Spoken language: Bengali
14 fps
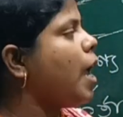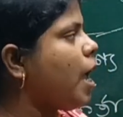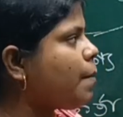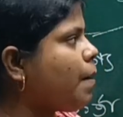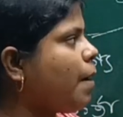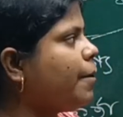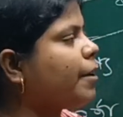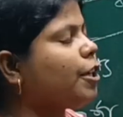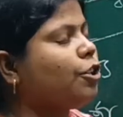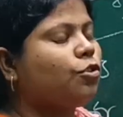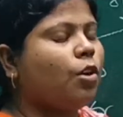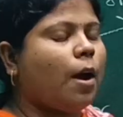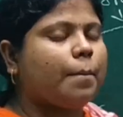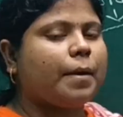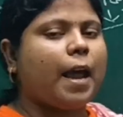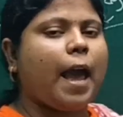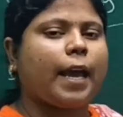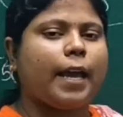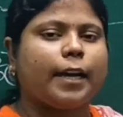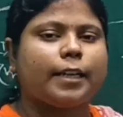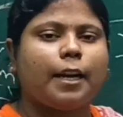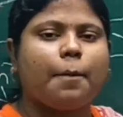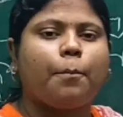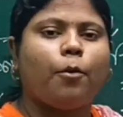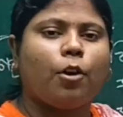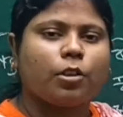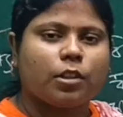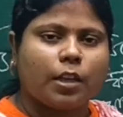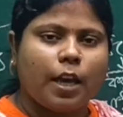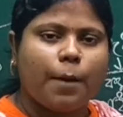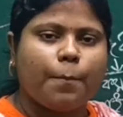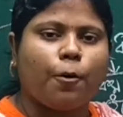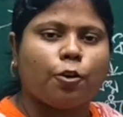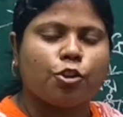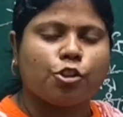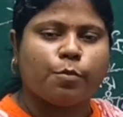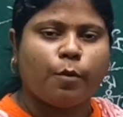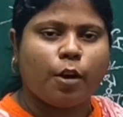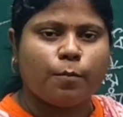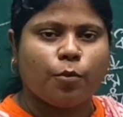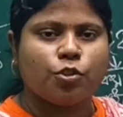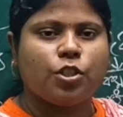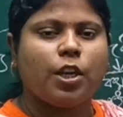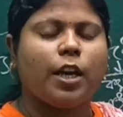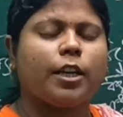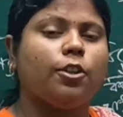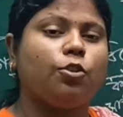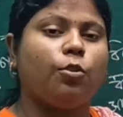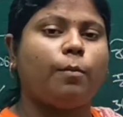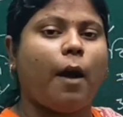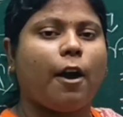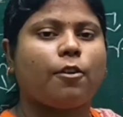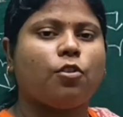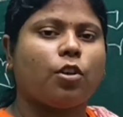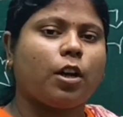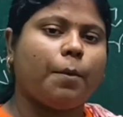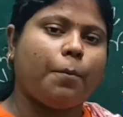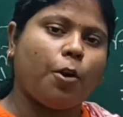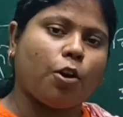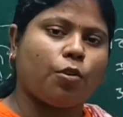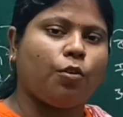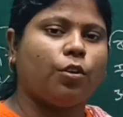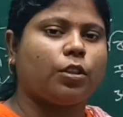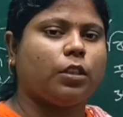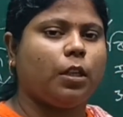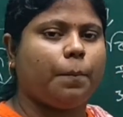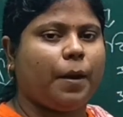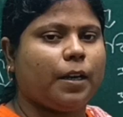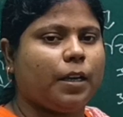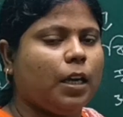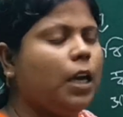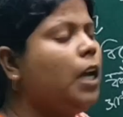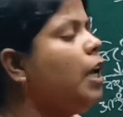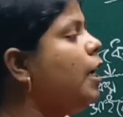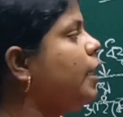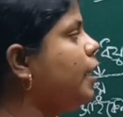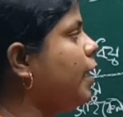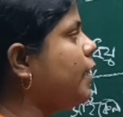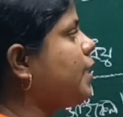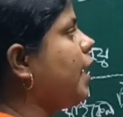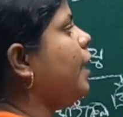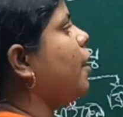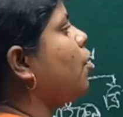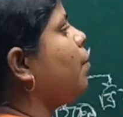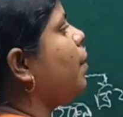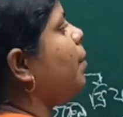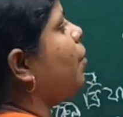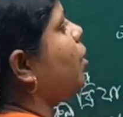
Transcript: এইভাবে কিন্তু আমরা এক একটা পদকে পরস্পর বসিয়ে কিন্তু বাক্যকে বড় করতে পারি ঠিক সেই রকমই